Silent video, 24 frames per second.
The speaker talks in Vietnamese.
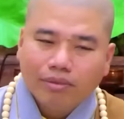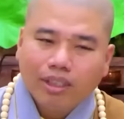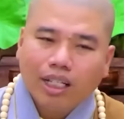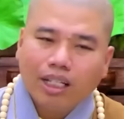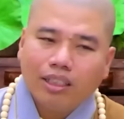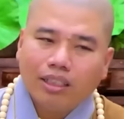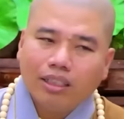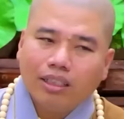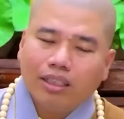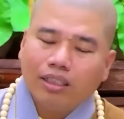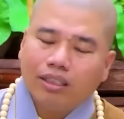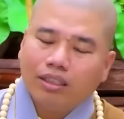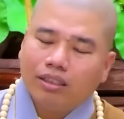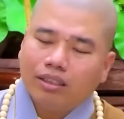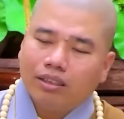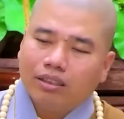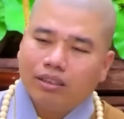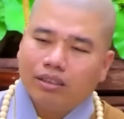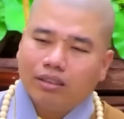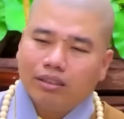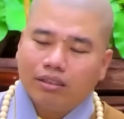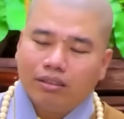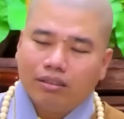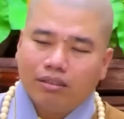Nên
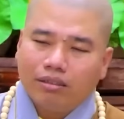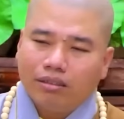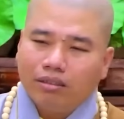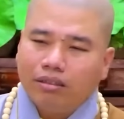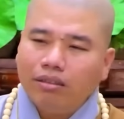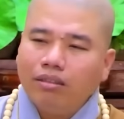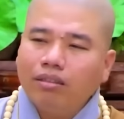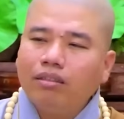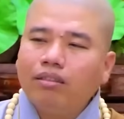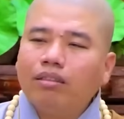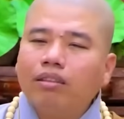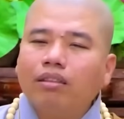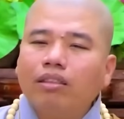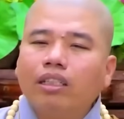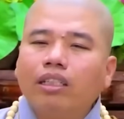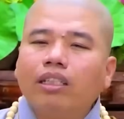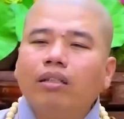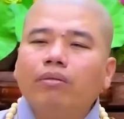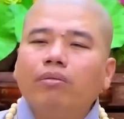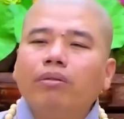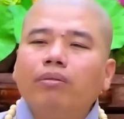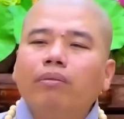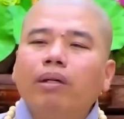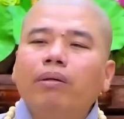là
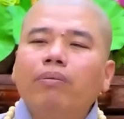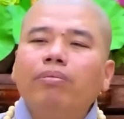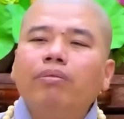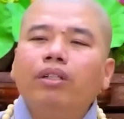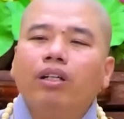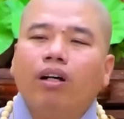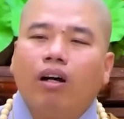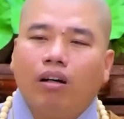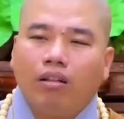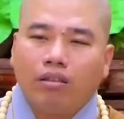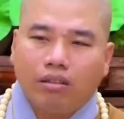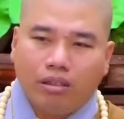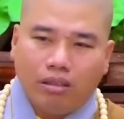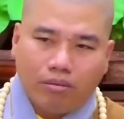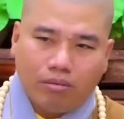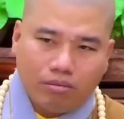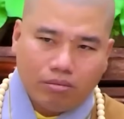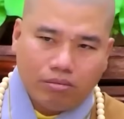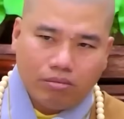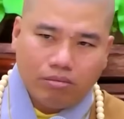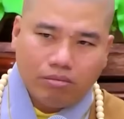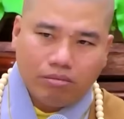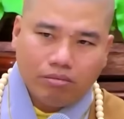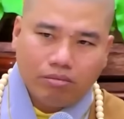trong bếp nó gọn chứ.
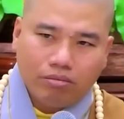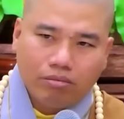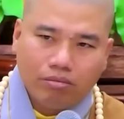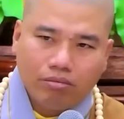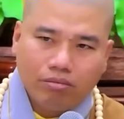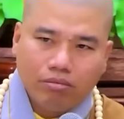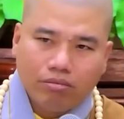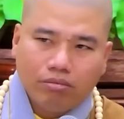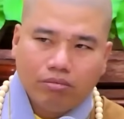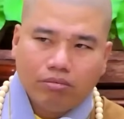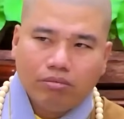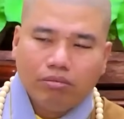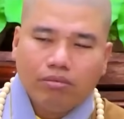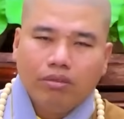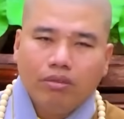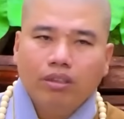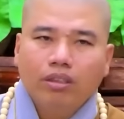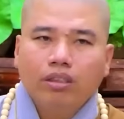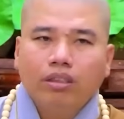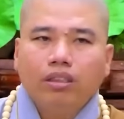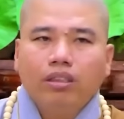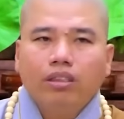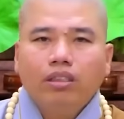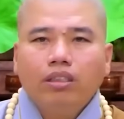
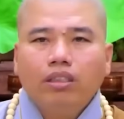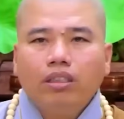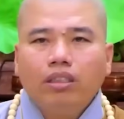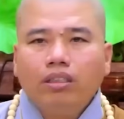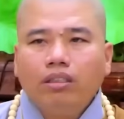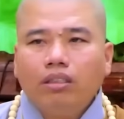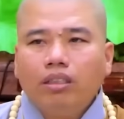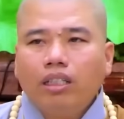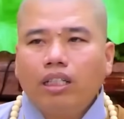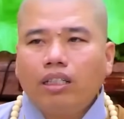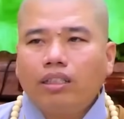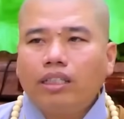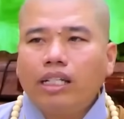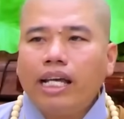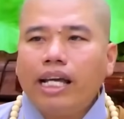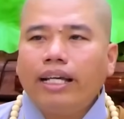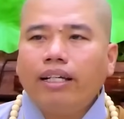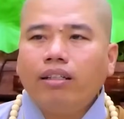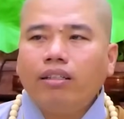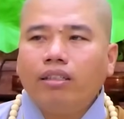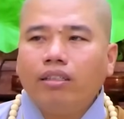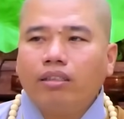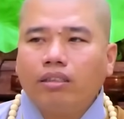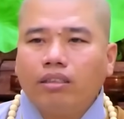Như giấc
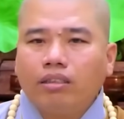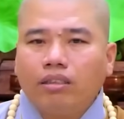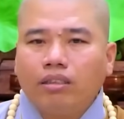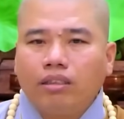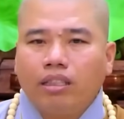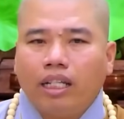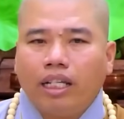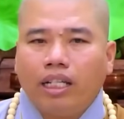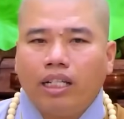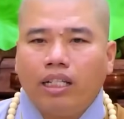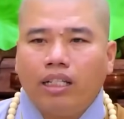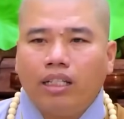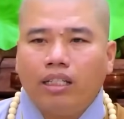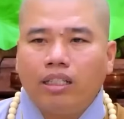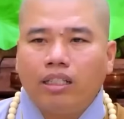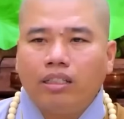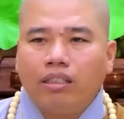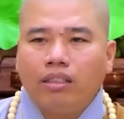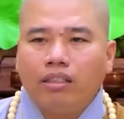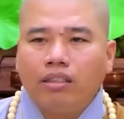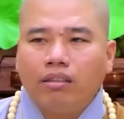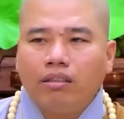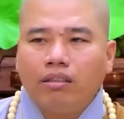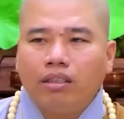sáng này là
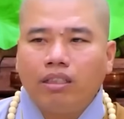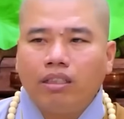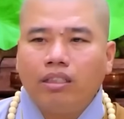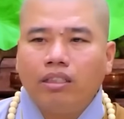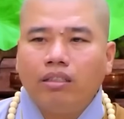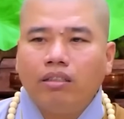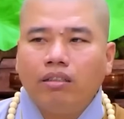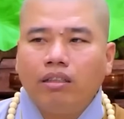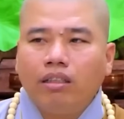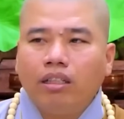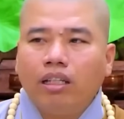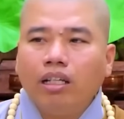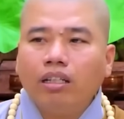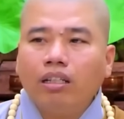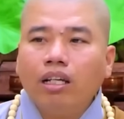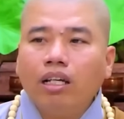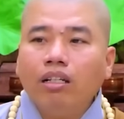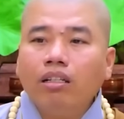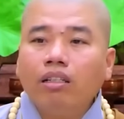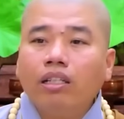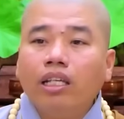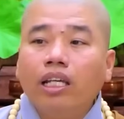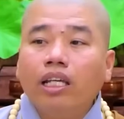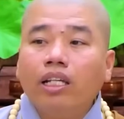Nhuận Đức
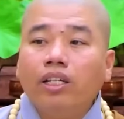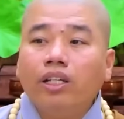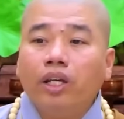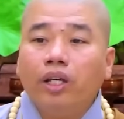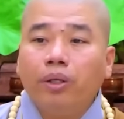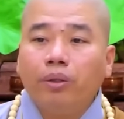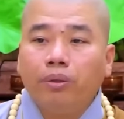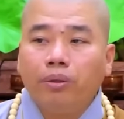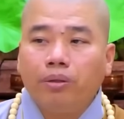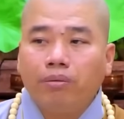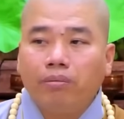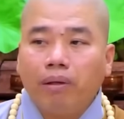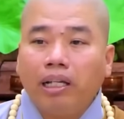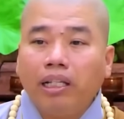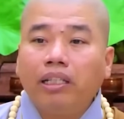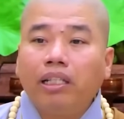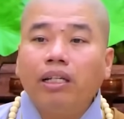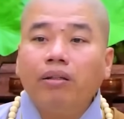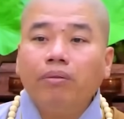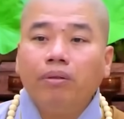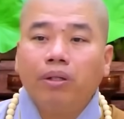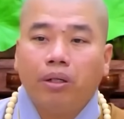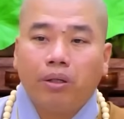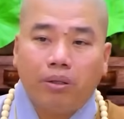đứng chiên nhiều mấy
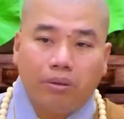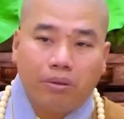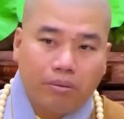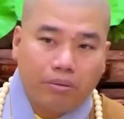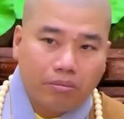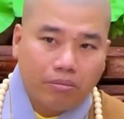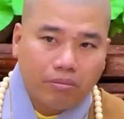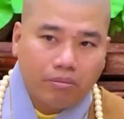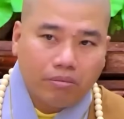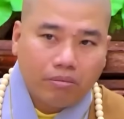tiếng đồng hồ,